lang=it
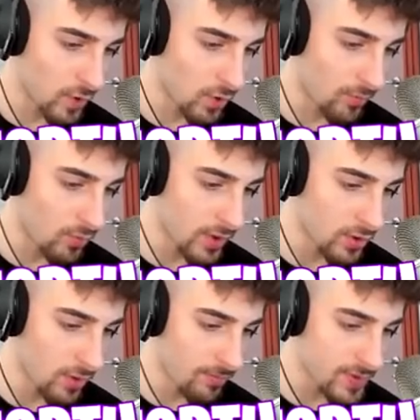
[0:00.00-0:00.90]
No, comunque
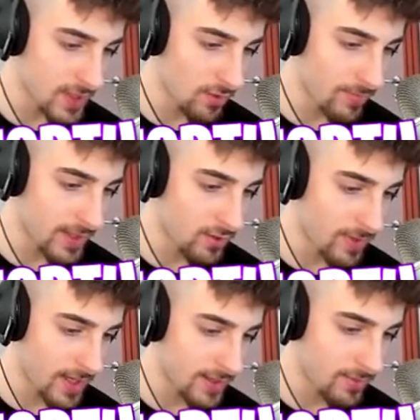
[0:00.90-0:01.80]
non ho impostato bene i
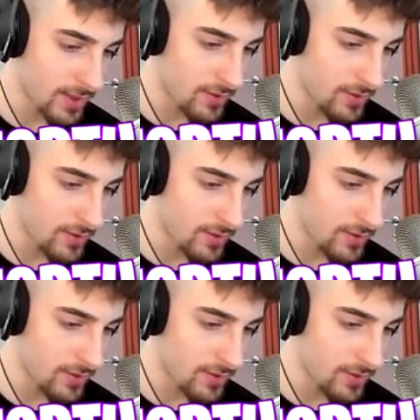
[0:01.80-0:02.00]
comandi, why